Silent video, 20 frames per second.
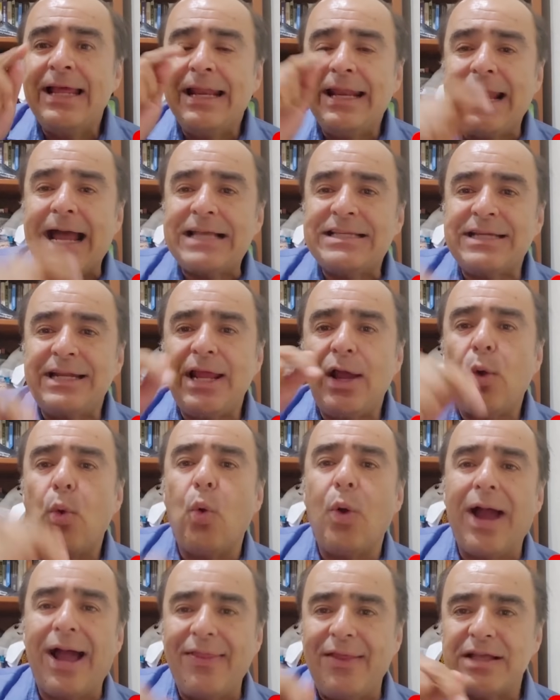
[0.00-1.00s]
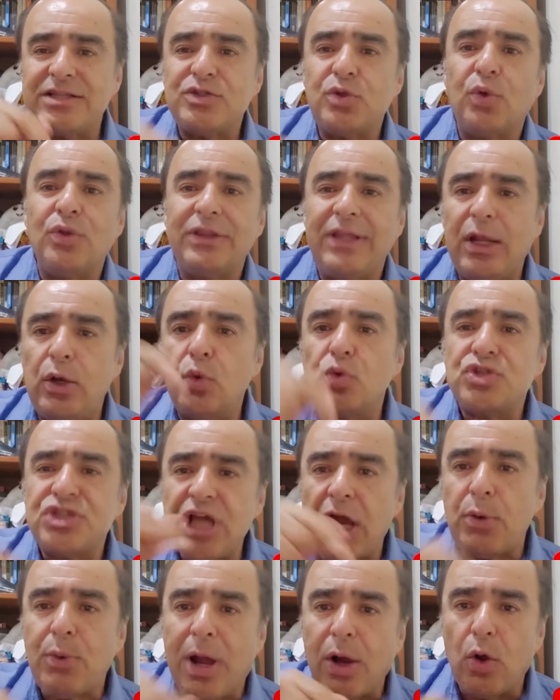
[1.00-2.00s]
nacen en jugadas donde
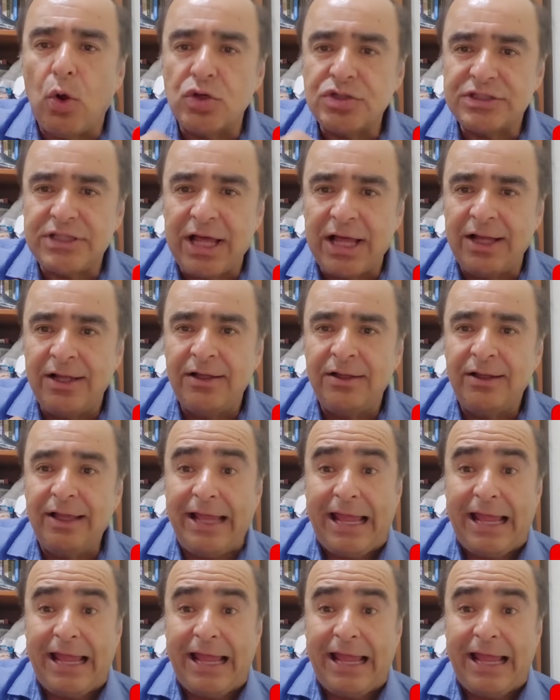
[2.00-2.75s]
Luciano Acosta,